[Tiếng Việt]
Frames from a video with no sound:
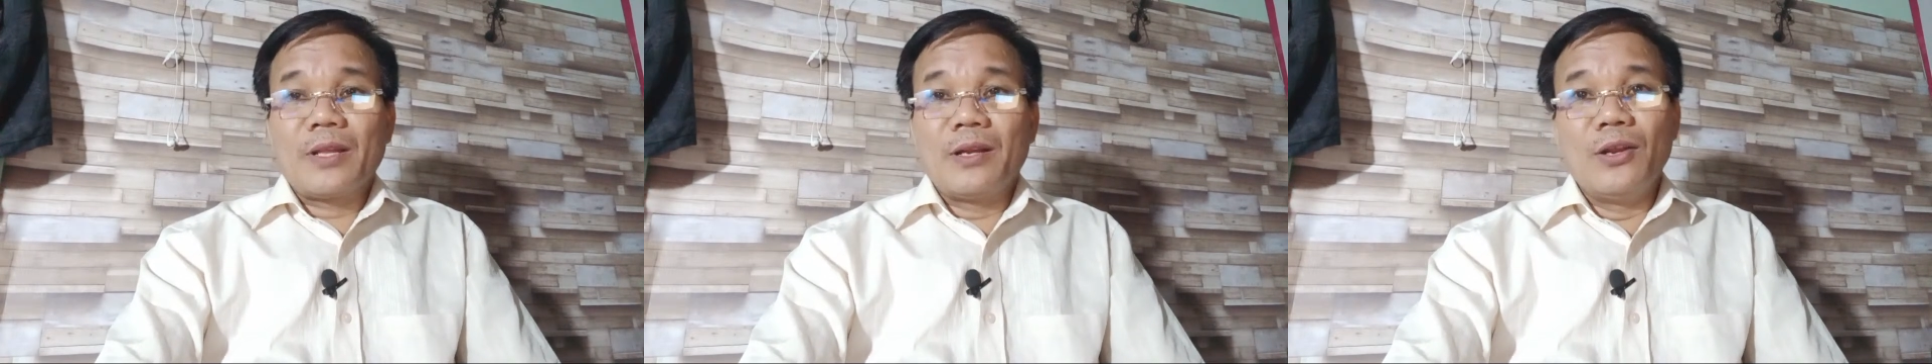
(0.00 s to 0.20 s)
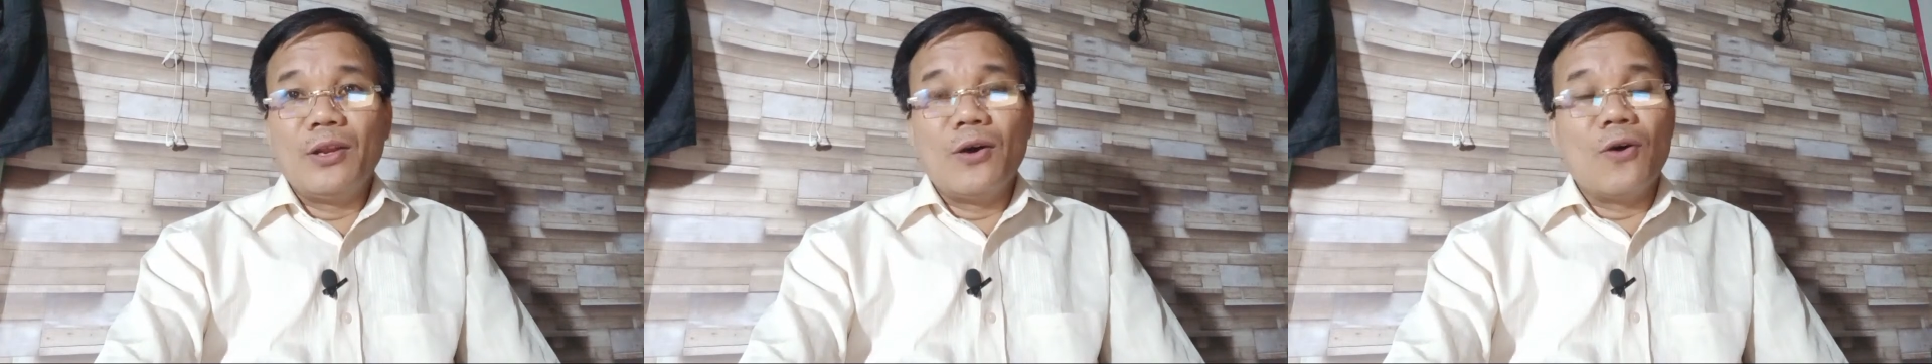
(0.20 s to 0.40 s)

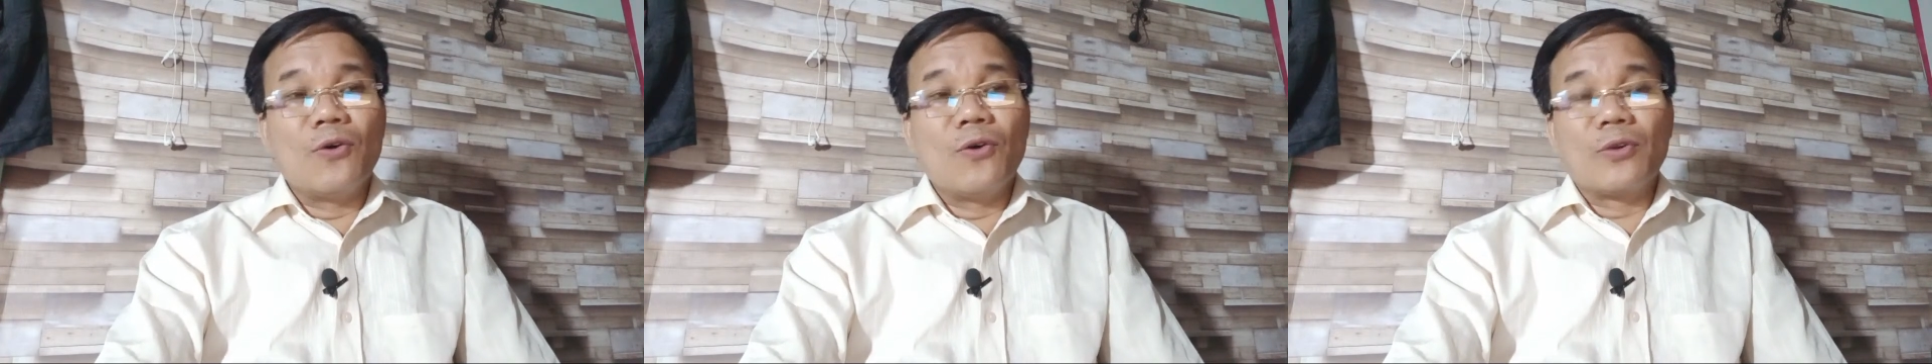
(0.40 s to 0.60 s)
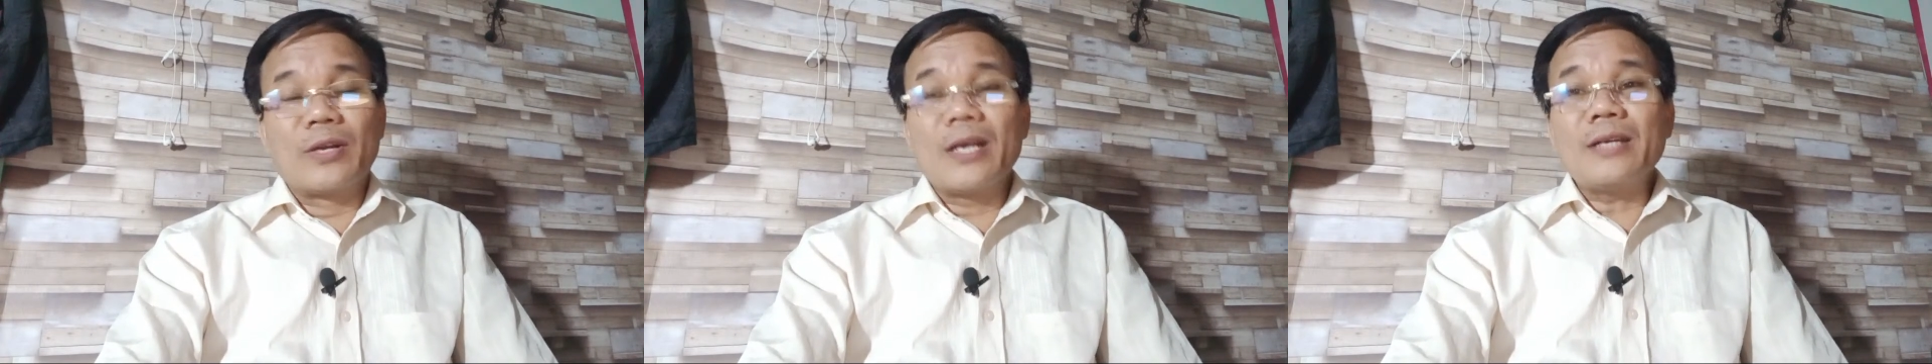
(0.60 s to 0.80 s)

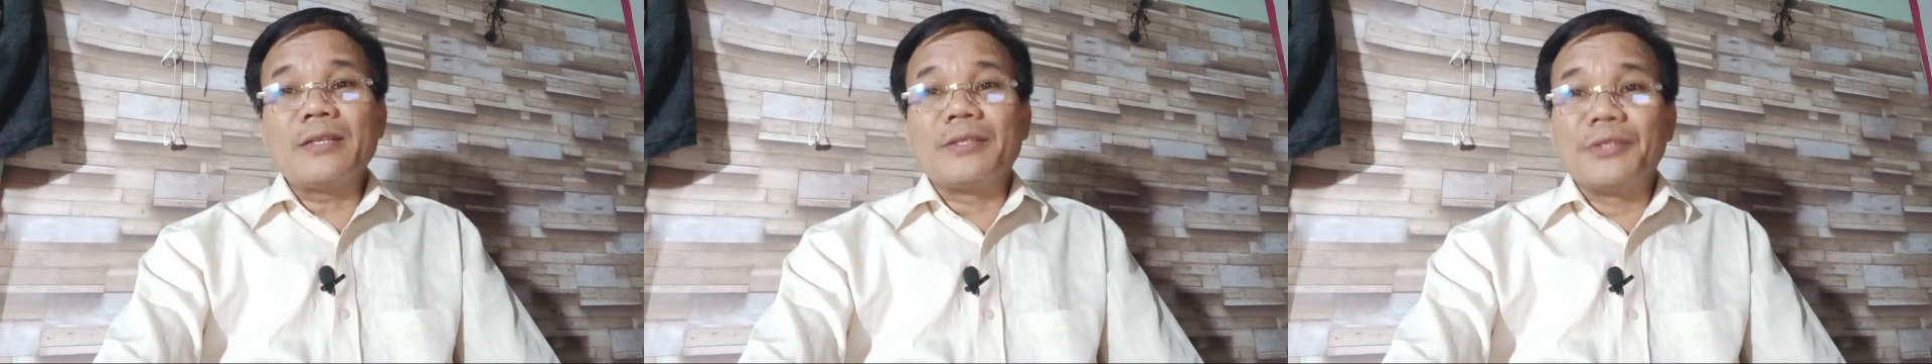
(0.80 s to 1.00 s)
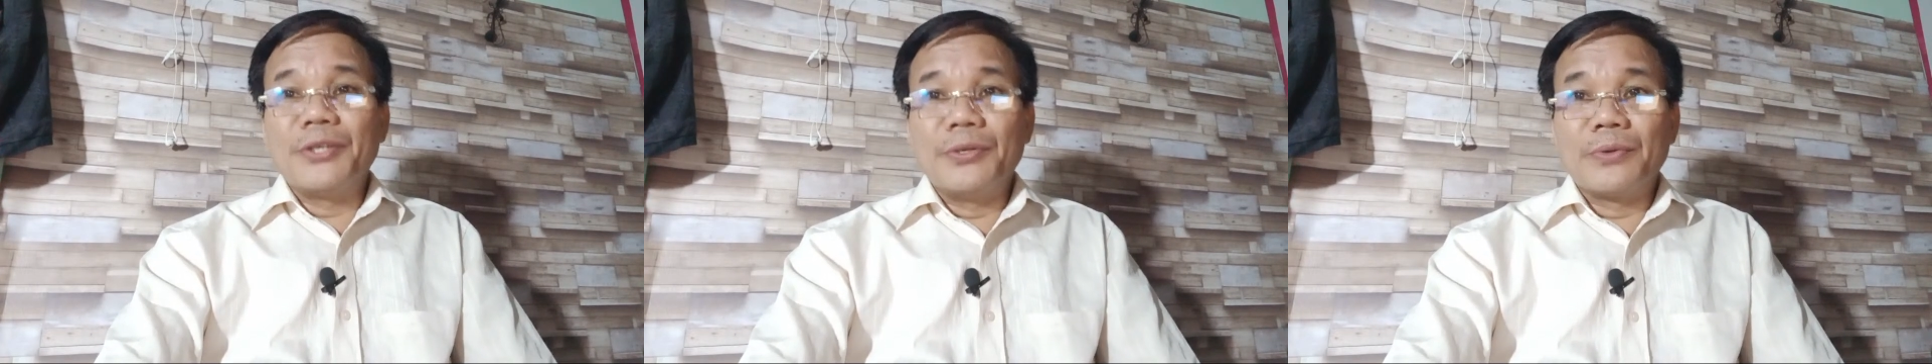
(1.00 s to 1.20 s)
lộ rất
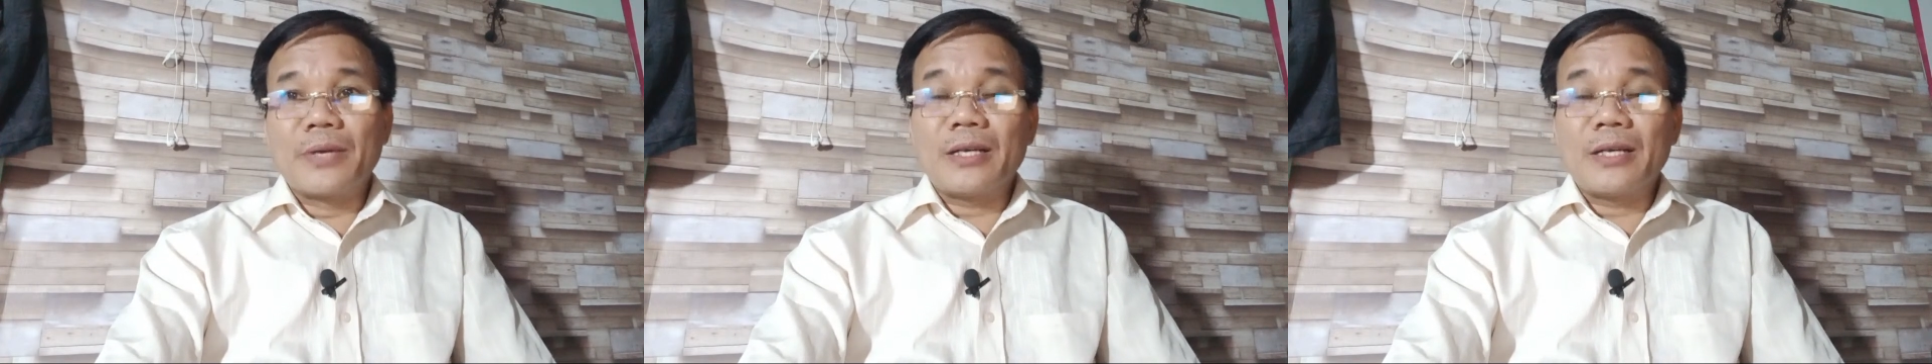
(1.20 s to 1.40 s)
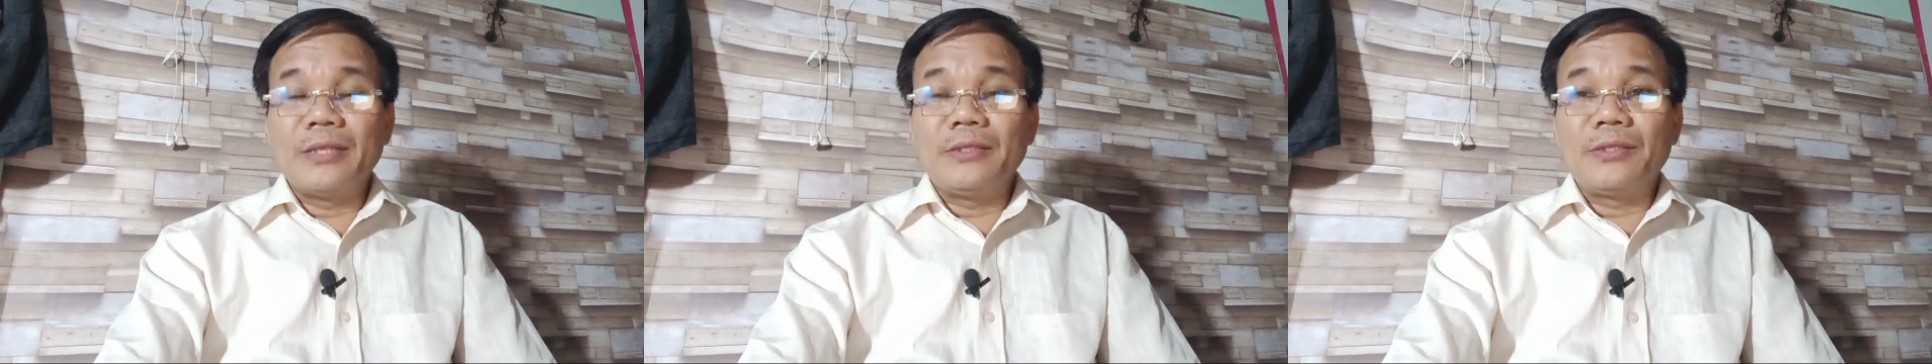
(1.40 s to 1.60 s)
nhiều
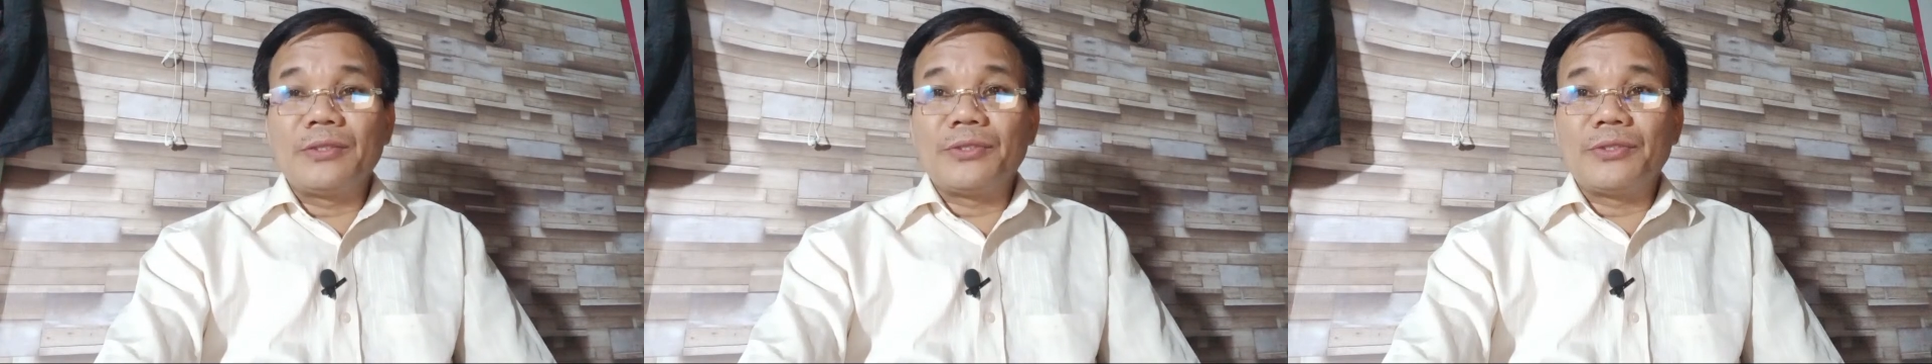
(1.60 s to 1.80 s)
các cái